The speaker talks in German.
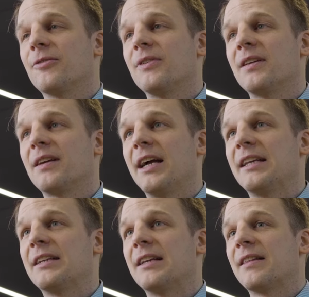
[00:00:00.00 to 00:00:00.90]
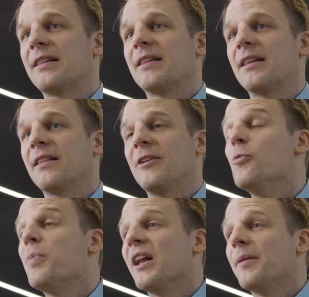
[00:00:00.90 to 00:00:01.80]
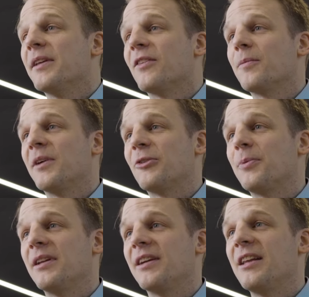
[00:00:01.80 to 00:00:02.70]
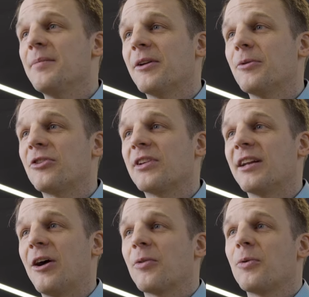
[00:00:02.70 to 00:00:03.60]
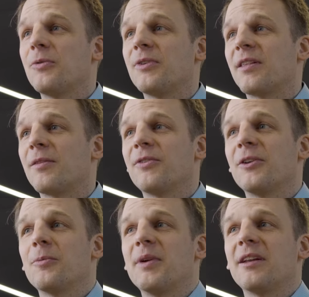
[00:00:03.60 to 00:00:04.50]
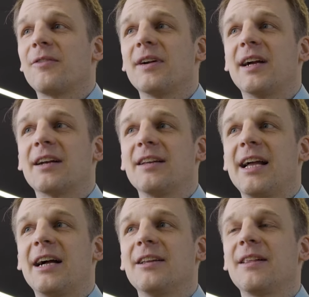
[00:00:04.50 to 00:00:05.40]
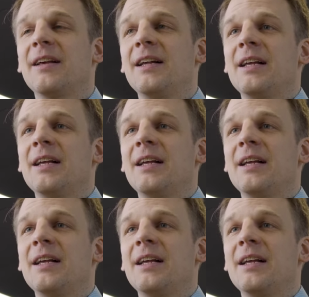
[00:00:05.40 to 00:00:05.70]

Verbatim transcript: Öffentlichkeit, dass das EU-Parlament zum Beispiel den Klimanotstand ausruft, das ist ein Phänomen des vergangenen Jahres.